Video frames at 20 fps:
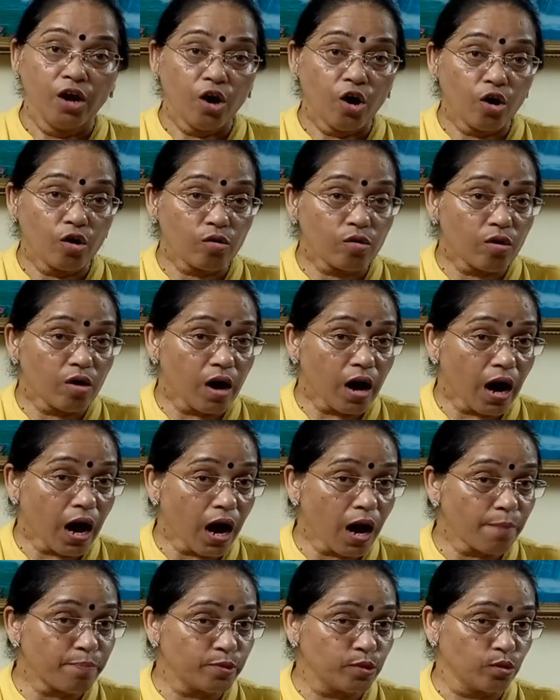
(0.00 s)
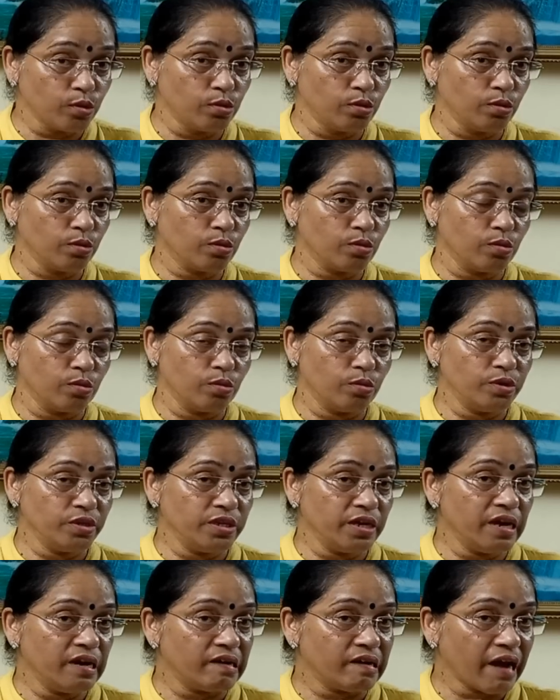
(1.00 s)
और आप दोनों को
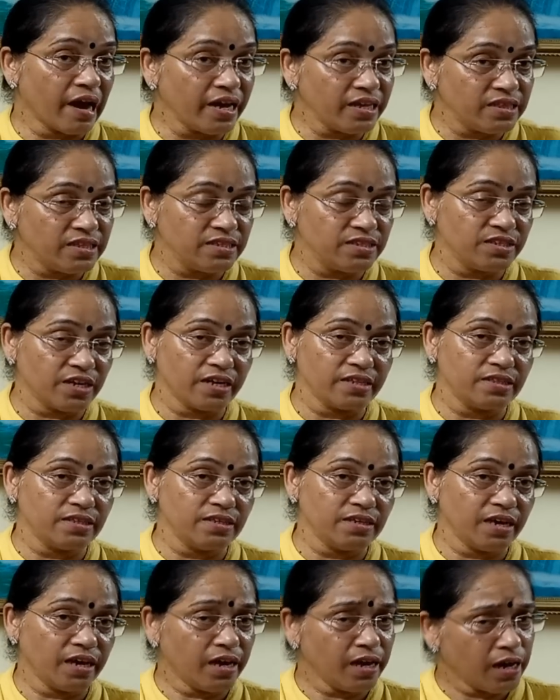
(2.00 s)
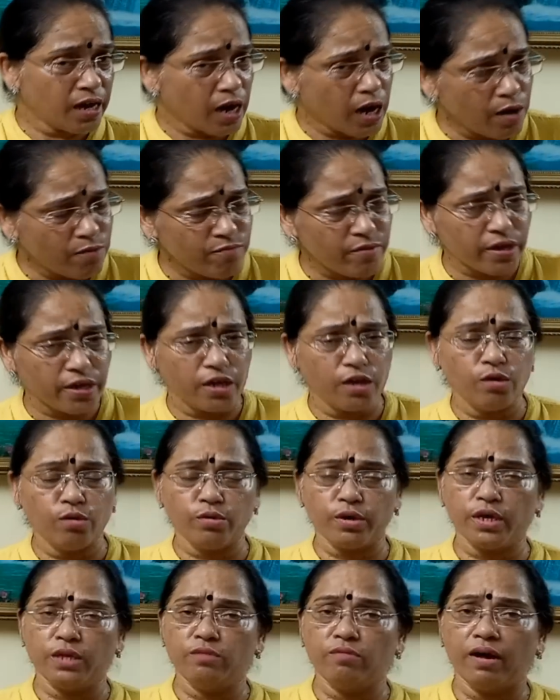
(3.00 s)
ये राय दी जाती है हम वकीलों
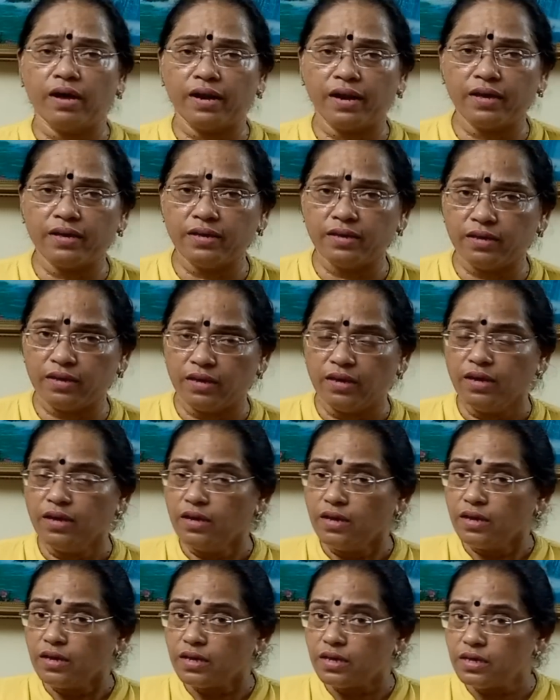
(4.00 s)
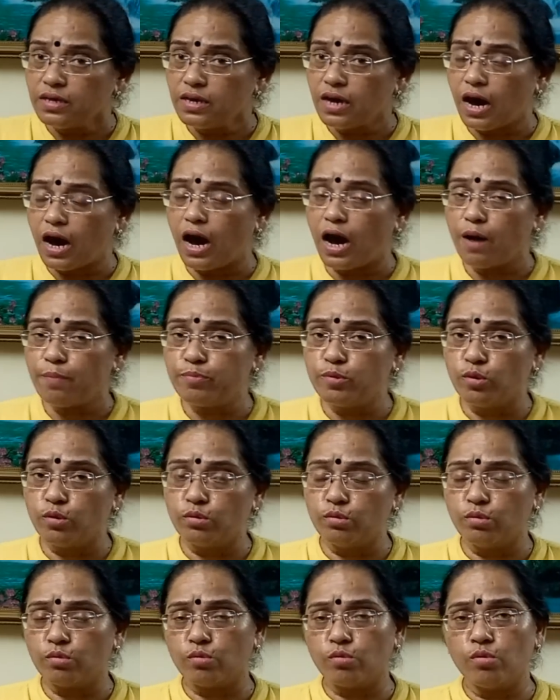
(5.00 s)
के द्वारा ही कि आप
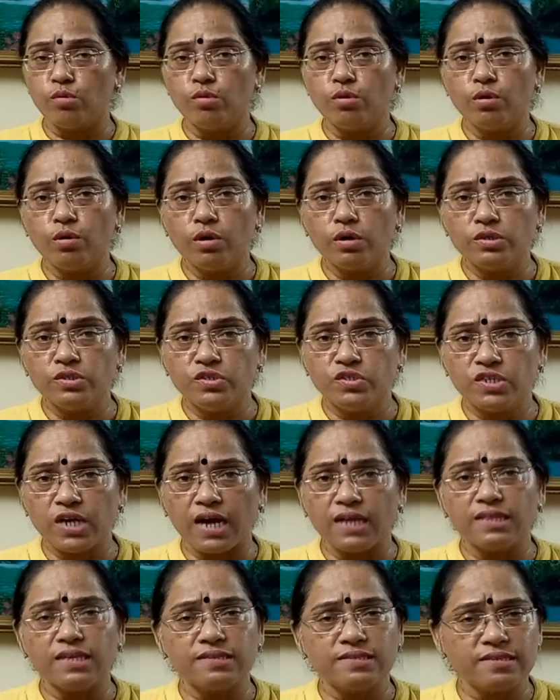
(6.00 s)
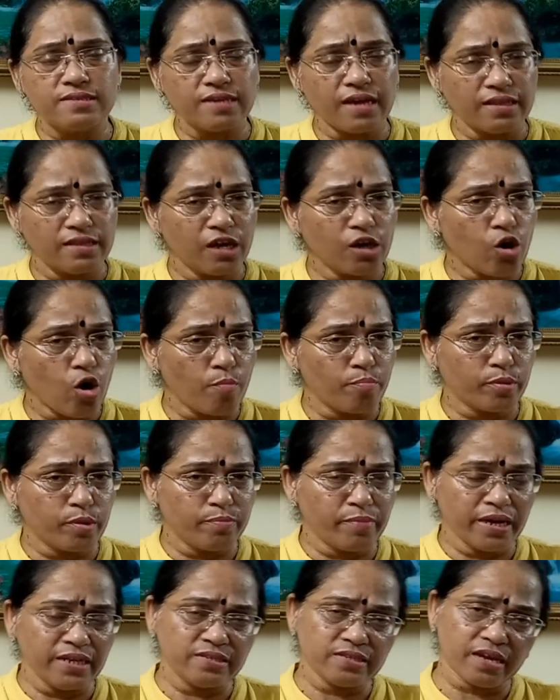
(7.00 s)
दोनों को ज़्यादा से ज़्यादा
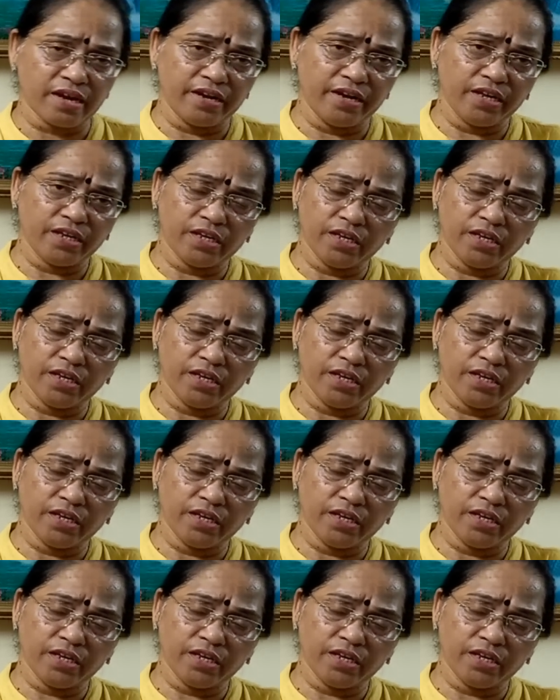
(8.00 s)
कॉम्प्रोमाइज़ करने